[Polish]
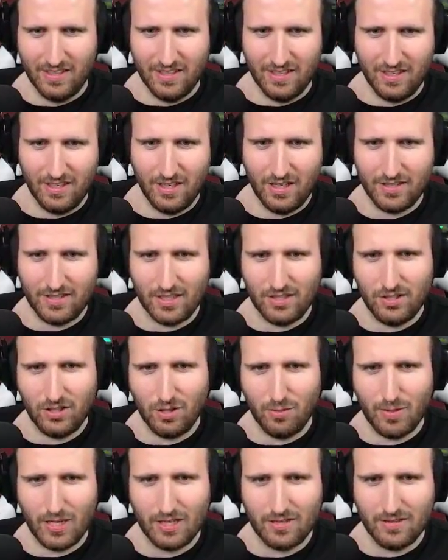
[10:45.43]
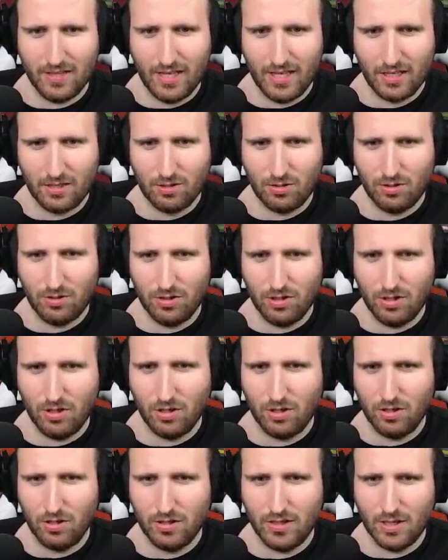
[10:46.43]
A ten się obraca, ktoś tu nie
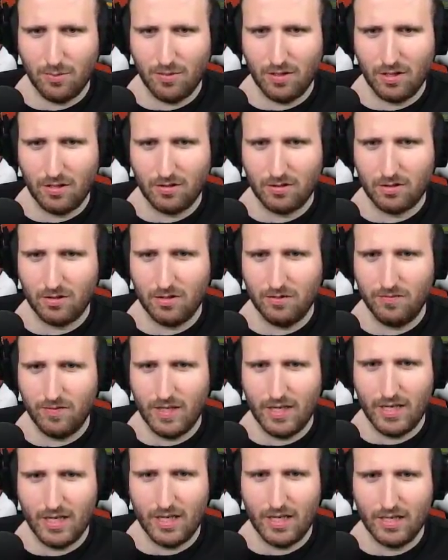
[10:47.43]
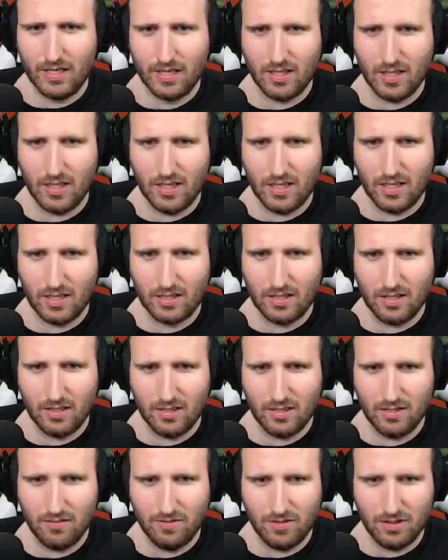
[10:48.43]
ogląda mojego trollowania,
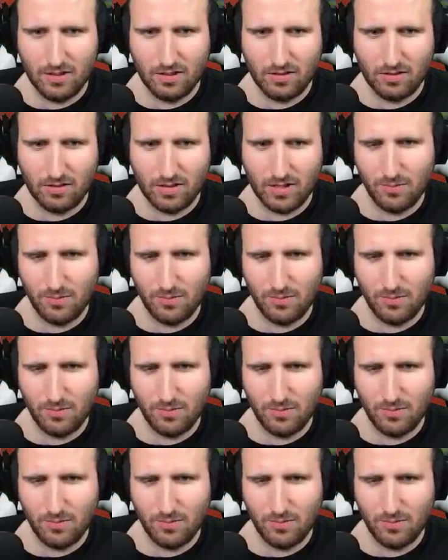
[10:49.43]
King TV nie ogląda